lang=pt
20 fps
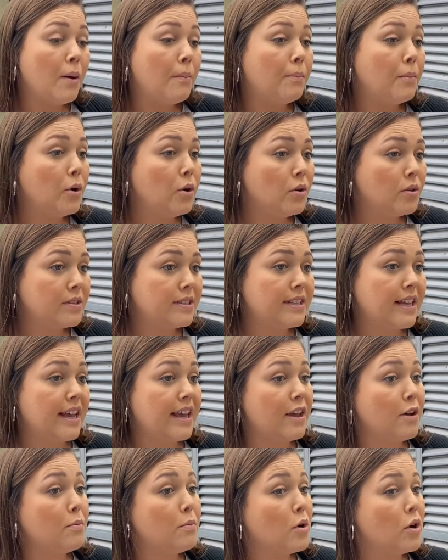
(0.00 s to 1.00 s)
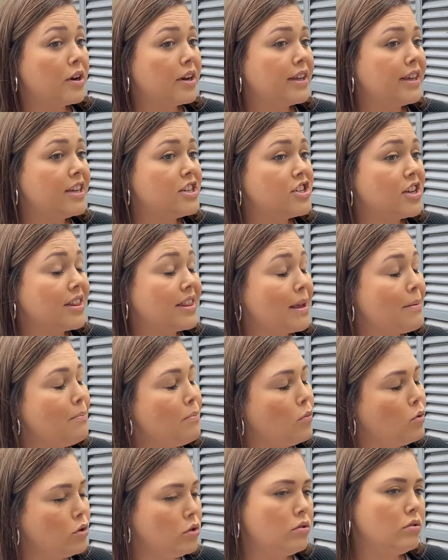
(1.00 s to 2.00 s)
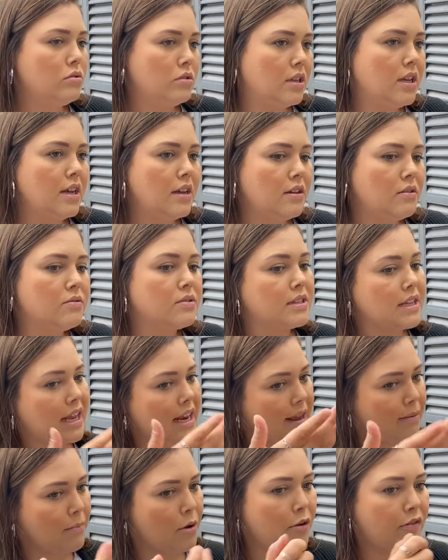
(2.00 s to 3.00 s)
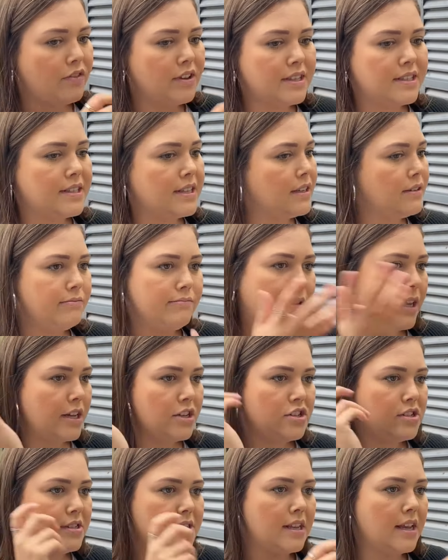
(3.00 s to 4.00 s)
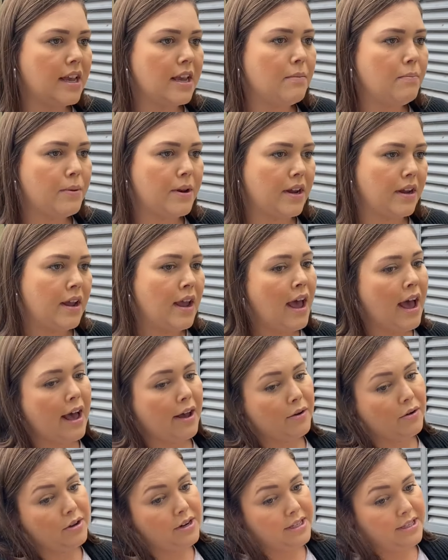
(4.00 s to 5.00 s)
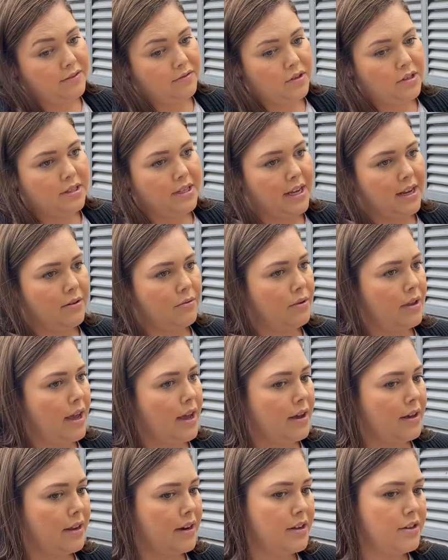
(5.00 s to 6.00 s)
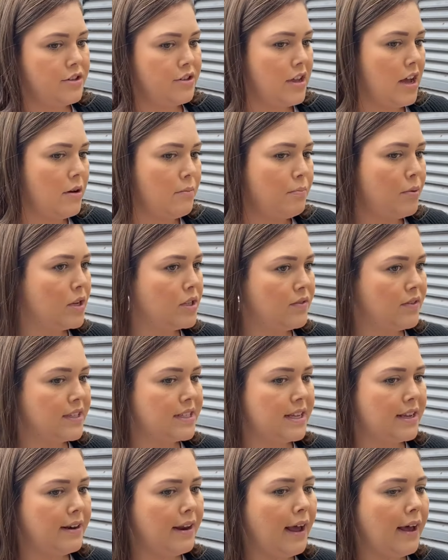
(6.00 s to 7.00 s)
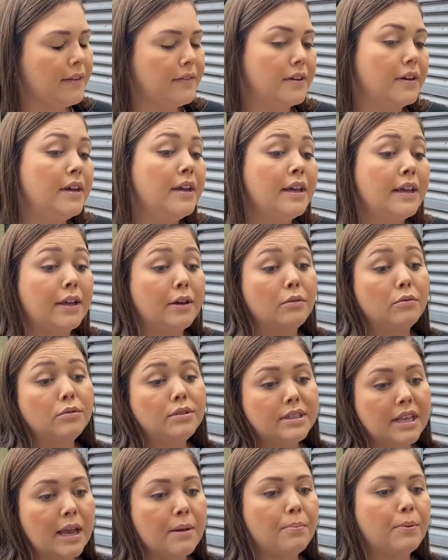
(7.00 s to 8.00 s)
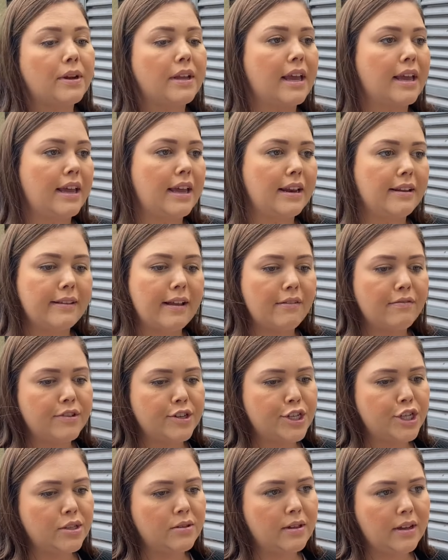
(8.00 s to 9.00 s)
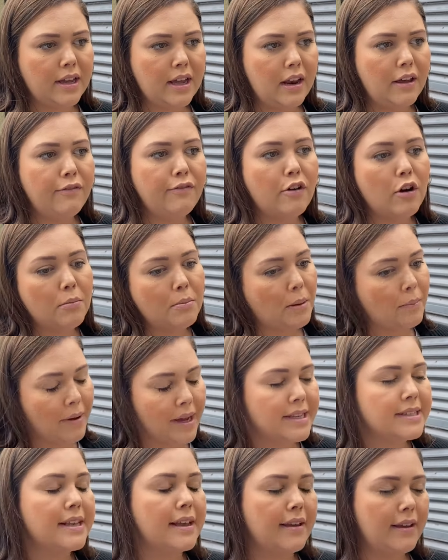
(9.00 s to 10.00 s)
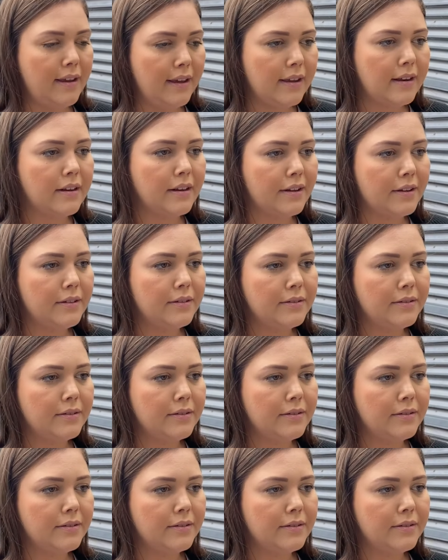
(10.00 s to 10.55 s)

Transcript: Moça, eu moro aqui já tem muitos anos, ele é meu vizinho desde sempre. Agora, se você não quer acreditar, não posso fazer nada. Eu não sei por que, que ele tá vestido daquela forma, mas é ele.